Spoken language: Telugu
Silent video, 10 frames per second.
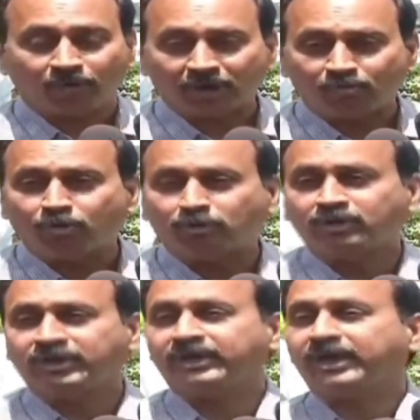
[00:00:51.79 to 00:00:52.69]
ఒక
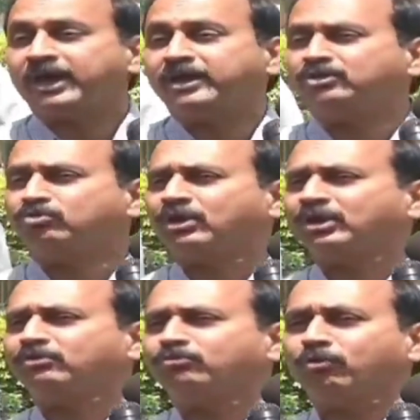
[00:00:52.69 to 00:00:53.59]
ఓటుని ఐదు
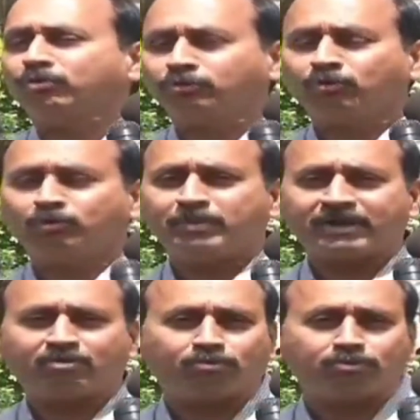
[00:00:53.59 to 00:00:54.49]
కోట్ల ఉంటూ
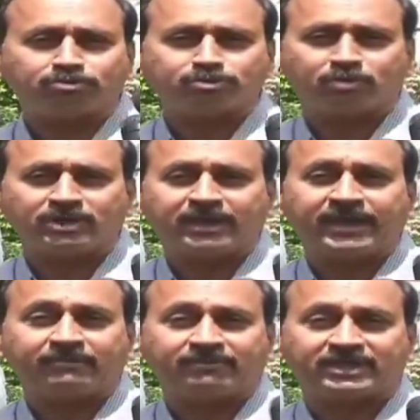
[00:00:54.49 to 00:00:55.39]
బేరం కుదుర్చుకొని
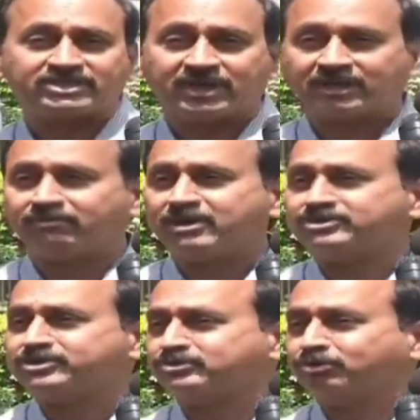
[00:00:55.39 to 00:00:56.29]
యాభై లక్షలు
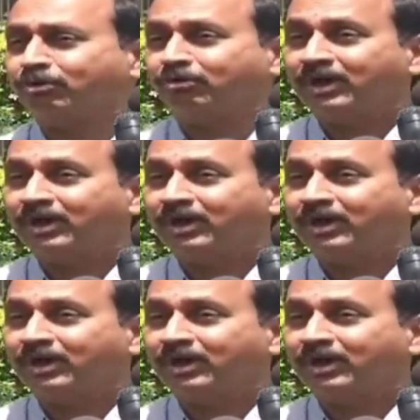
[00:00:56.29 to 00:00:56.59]
అడ్వాన్స్ ఇస్తూ